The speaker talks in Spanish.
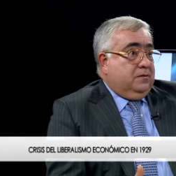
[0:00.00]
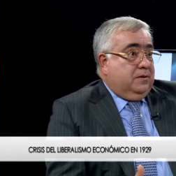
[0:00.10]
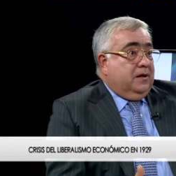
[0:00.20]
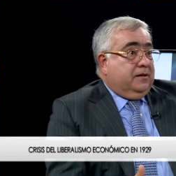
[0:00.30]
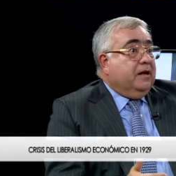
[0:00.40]
mm.
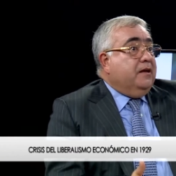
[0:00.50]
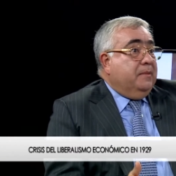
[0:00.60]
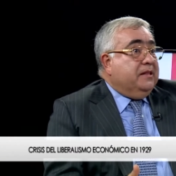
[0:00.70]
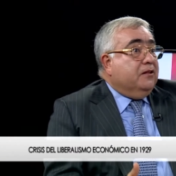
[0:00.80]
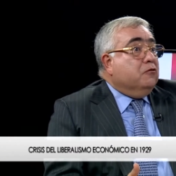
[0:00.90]
estaba
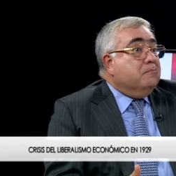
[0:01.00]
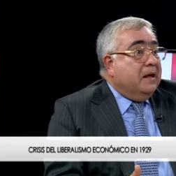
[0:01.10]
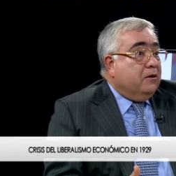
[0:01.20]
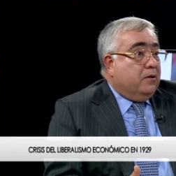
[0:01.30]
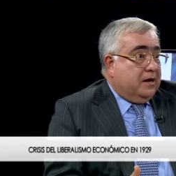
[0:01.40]
emitiendo
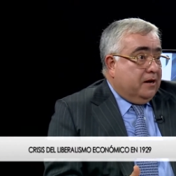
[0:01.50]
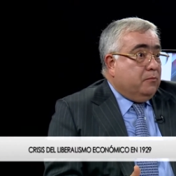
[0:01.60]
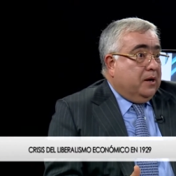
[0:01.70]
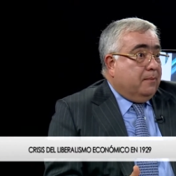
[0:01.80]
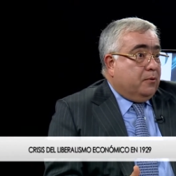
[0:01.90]
menos que el ritmo
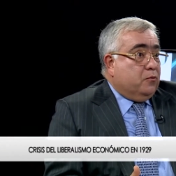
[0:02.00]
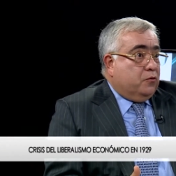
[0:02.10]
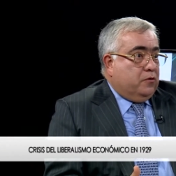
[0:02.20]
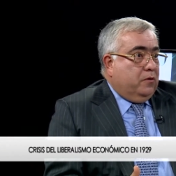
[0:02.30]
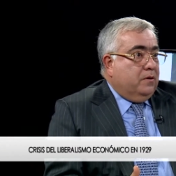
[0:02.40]
de la
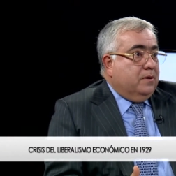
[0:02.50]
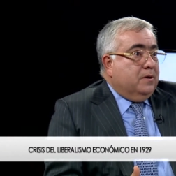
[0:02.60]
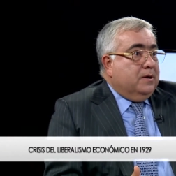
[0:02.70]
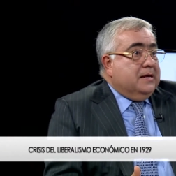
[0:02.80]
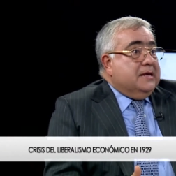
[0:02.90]
producción,
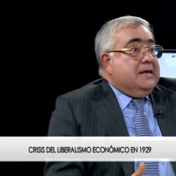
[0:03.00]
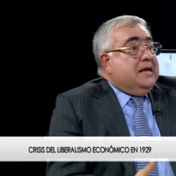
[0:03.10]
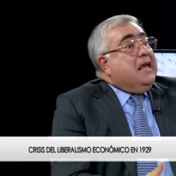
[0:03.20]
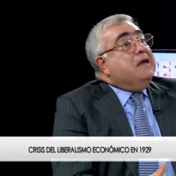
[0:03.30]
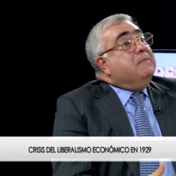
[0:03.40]

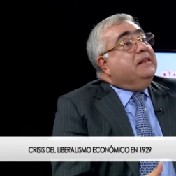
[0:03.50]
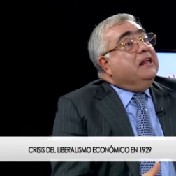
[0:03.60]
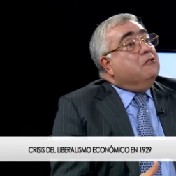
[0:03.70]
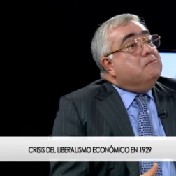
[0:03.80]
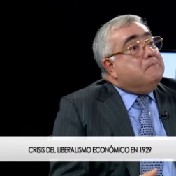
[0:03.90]

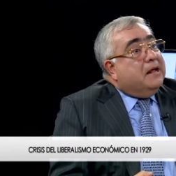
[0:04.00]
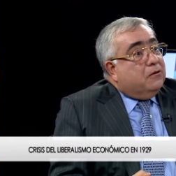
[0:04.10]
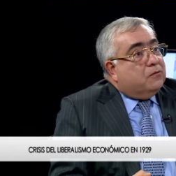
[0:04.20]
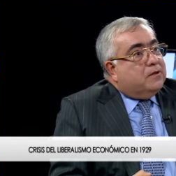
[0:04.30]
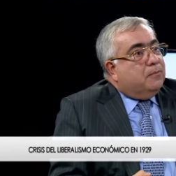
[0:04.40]
emitieron
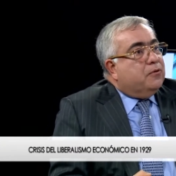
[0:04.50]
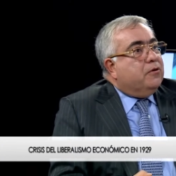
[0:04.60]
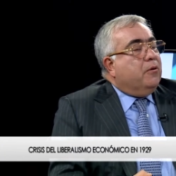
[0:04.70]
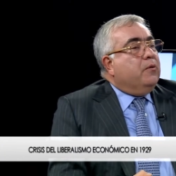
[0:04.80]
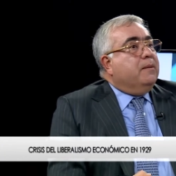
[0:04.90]
menos, se
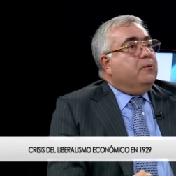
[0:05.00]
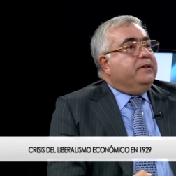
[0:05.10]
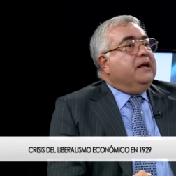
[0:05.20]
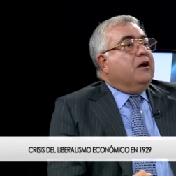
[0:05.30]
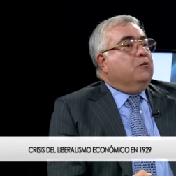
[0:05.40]
pusieron en una
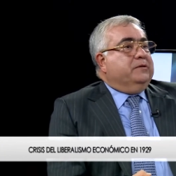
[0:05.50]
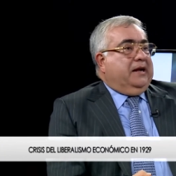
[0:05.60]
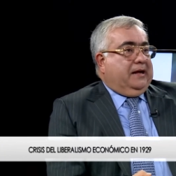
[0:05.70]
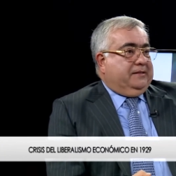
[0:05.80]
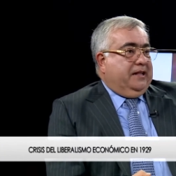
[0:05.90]
política
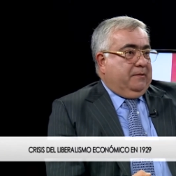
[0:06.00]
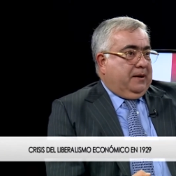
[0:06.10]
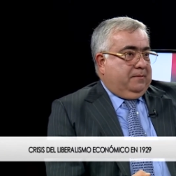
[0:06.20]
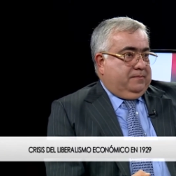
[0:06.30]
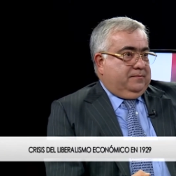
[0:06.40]
contractiva.
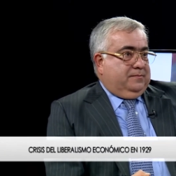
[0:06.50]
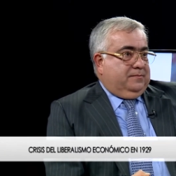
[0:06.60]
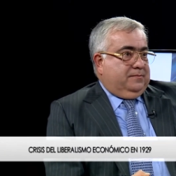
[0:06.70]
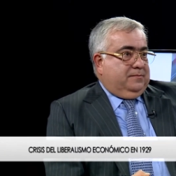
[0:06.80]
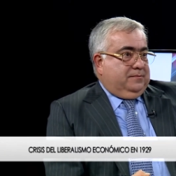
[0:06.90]

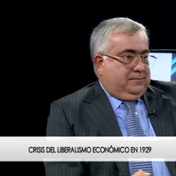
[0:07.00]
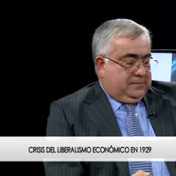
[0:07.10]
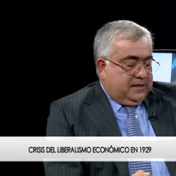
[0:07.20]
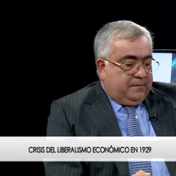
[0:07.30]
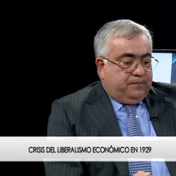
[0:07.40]

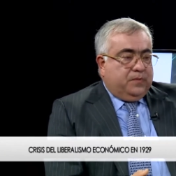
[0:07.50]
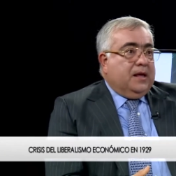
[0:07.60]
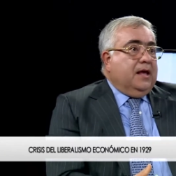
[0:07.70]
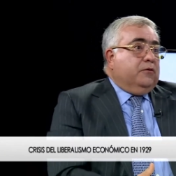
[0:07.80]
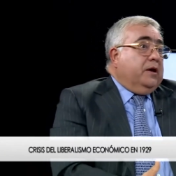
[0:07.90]
¿Eh?
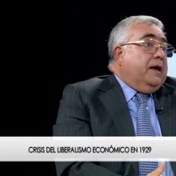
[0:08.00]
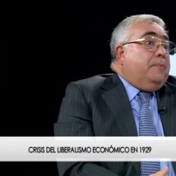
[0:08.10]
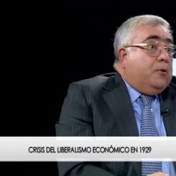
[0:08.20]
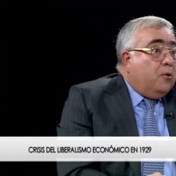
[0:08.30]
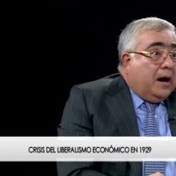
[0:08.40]
¿qué
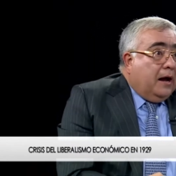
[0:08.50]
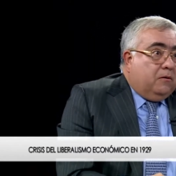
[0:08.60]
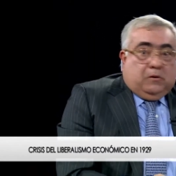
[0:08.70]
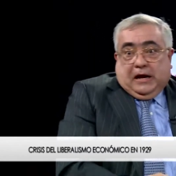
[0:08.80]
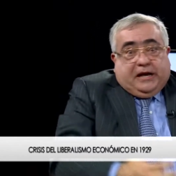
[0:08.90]
provocaron?
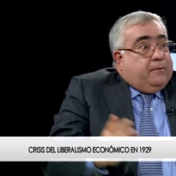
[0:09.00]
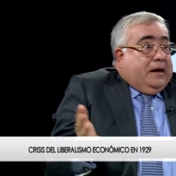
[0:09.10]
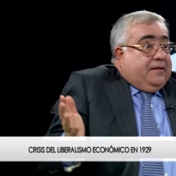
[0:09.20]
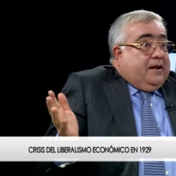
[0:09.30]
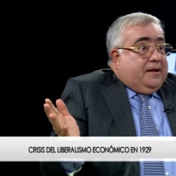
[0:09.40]
La quiebra
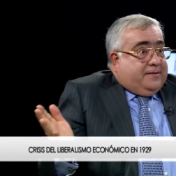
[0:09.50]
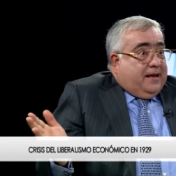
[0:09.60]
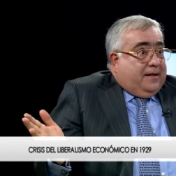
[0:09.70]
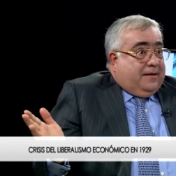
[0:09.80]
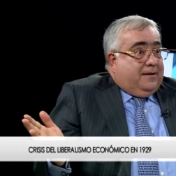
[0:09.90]

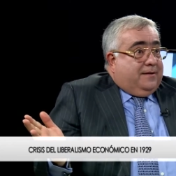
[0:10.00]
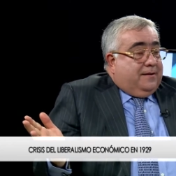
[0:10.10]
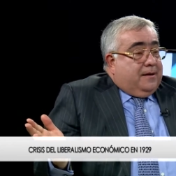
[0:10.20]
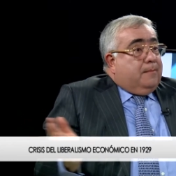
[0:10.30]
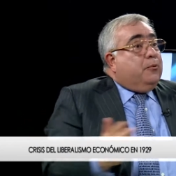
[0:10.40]
generalizada.
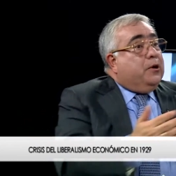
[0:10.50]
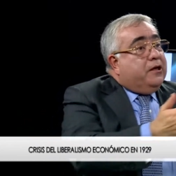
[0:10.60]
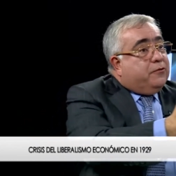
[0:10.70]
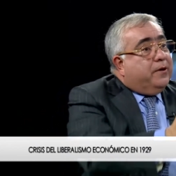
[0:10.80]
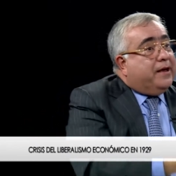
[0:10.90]
Por
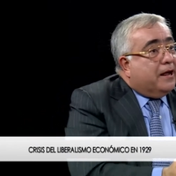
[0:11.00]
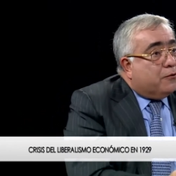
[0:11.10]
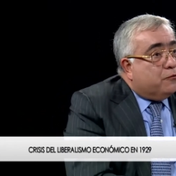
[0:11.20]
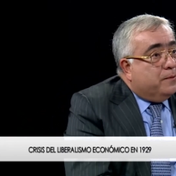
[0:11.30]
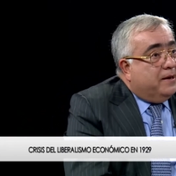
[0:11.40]
eso es que a
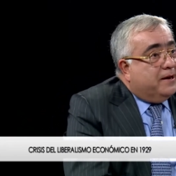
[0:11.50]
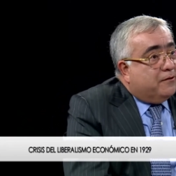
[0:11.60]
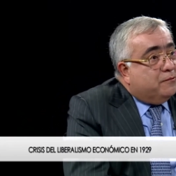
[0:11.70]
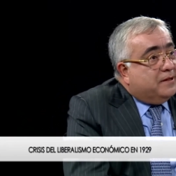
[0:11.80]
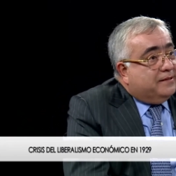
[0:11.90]
Roosevelt le
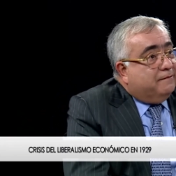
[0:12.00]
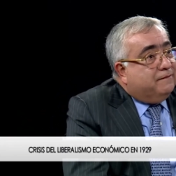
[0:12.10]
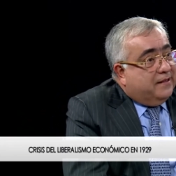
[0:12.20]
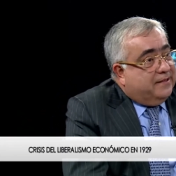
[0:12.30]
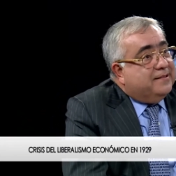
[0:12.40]
resulta tan
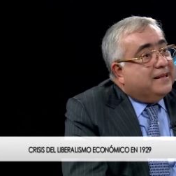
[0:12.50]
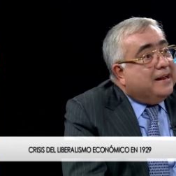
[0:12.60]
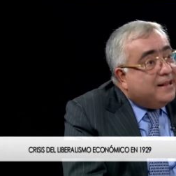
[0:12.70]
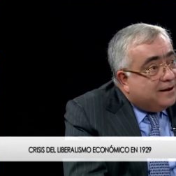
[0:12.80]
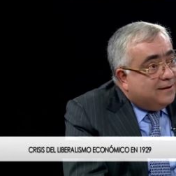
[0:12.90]
fácil
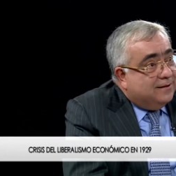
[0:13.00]
salir